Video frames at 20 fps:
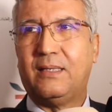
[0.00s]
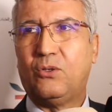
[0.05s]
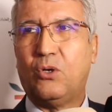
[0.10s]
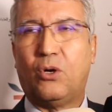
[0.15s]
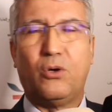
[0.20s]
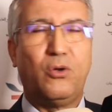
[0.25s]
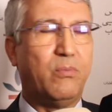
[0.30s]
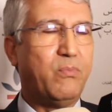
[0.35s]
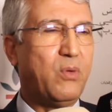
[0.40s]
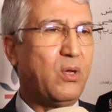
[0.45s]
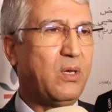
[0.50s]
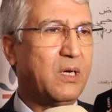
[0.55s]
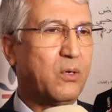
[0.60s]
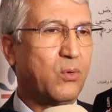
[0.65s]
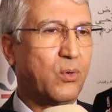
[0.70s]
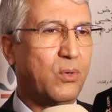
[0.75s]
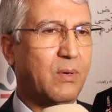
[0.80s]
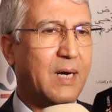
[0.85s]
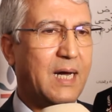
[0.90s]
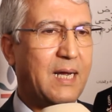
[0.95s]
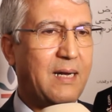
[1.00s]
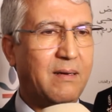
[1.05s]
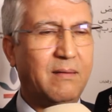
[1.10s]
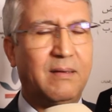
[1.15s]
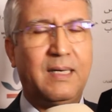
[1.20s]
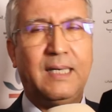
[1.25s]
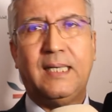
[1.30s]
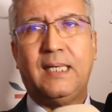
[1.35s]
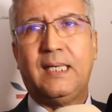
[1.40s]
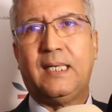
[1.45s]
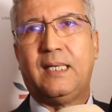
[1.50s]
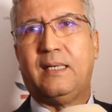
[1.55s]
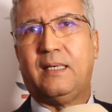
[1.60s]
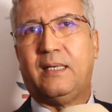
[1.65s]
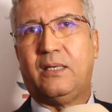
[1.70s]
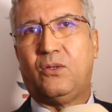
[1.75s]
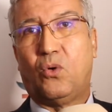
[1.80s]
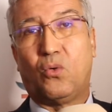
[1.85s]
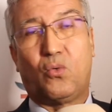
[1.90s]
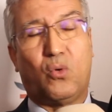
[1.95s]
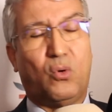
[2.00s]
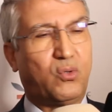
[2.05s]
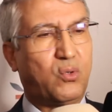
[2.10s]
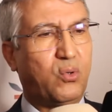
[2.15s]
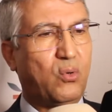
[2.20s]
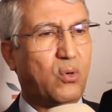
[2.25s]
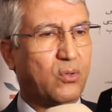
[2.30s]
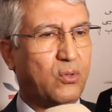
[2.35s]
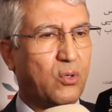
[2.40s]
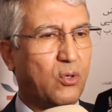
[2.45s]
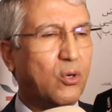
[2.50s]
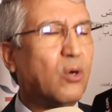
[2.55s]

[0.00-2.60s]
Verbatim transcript: dans le milieu rural, donc autour de